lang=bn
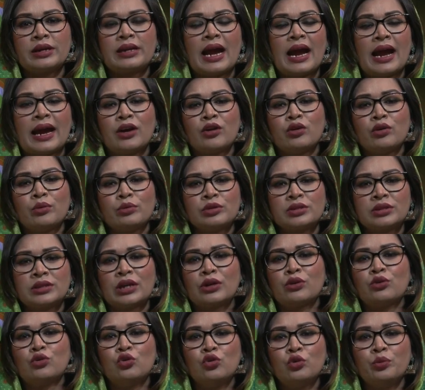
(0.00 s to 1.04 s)
ঢাকার অবস্থা
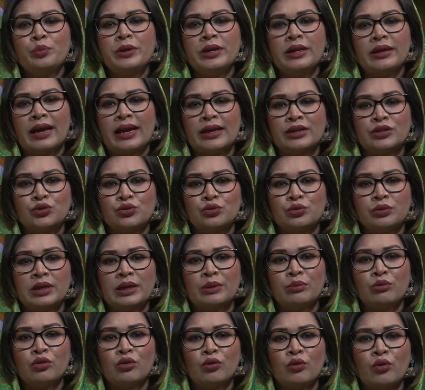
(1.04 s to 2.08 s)
খুবই নাজুক
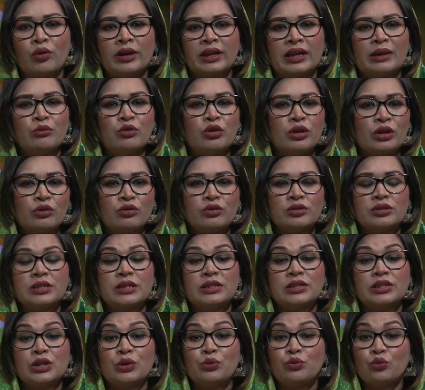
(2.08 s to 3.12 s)
এবং অনেকে মনে
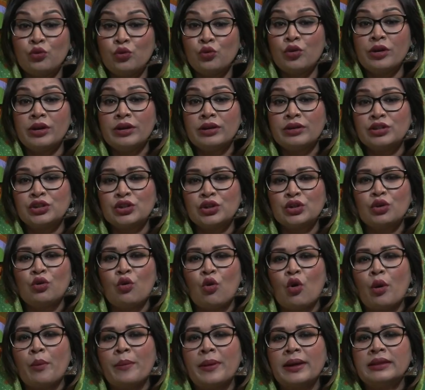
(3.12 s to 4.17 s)
করছেন যে উন্নয়নের জন্য
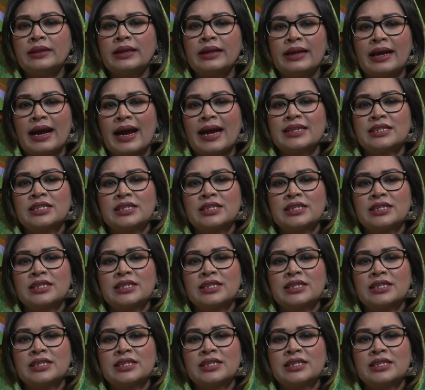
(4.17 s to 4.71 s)
অবাধে গাছ